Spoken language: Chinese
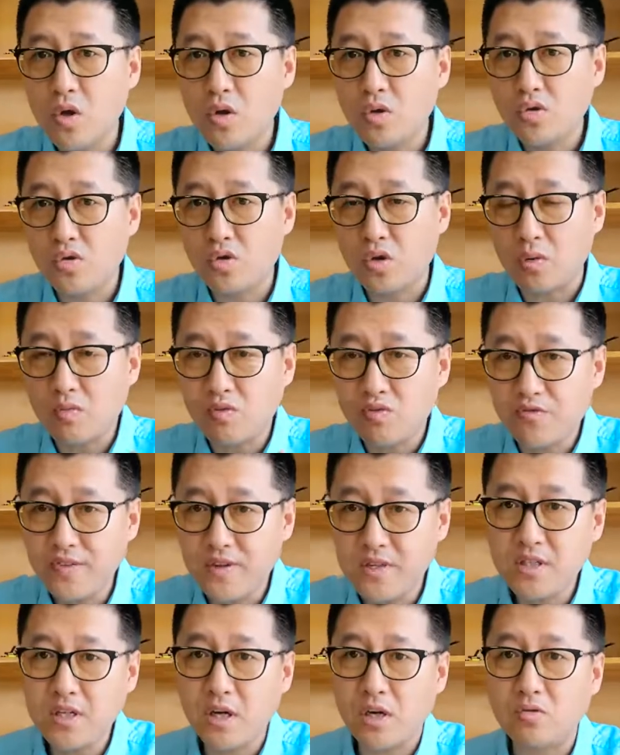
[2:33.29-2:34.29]
全部
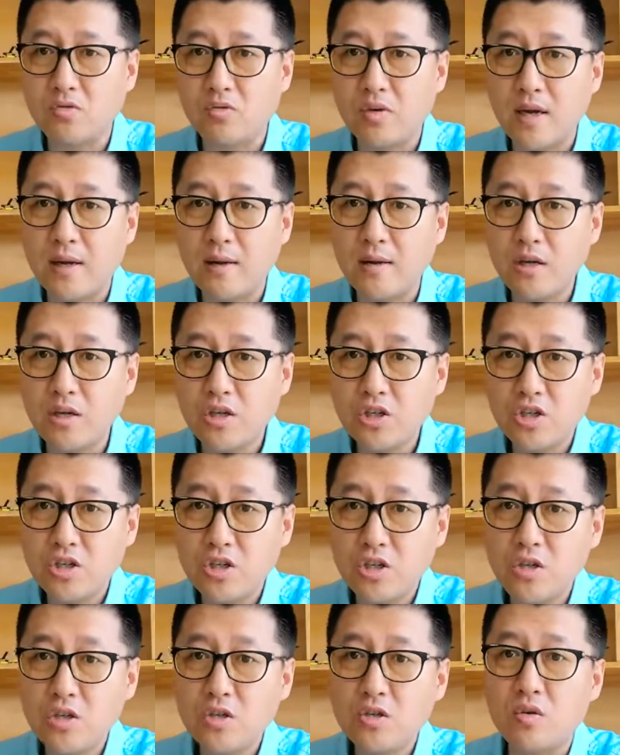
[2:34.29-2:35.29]
分享出来，
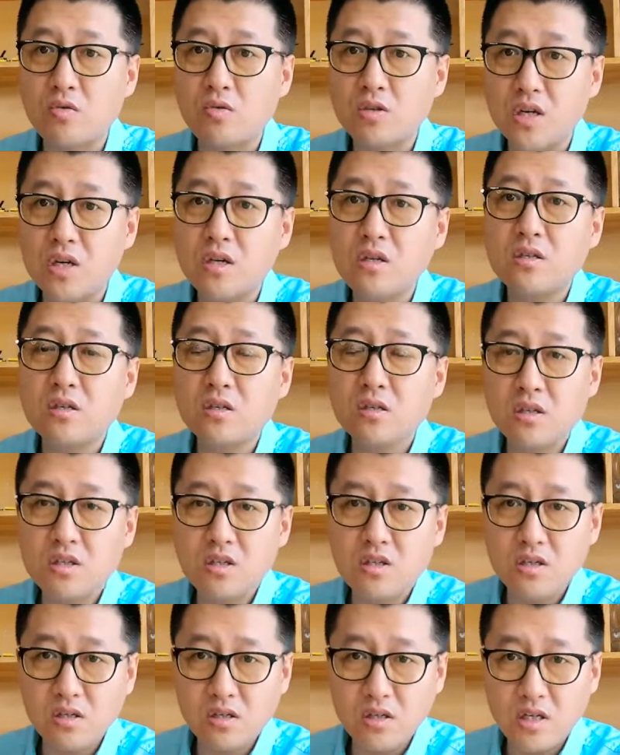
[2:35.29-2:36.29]
是一种人生的
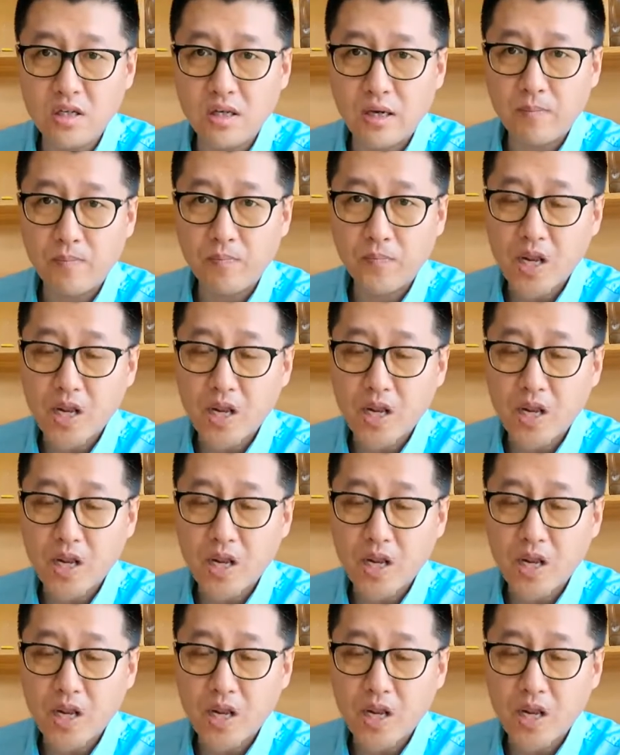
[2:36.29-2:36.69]
经历啊。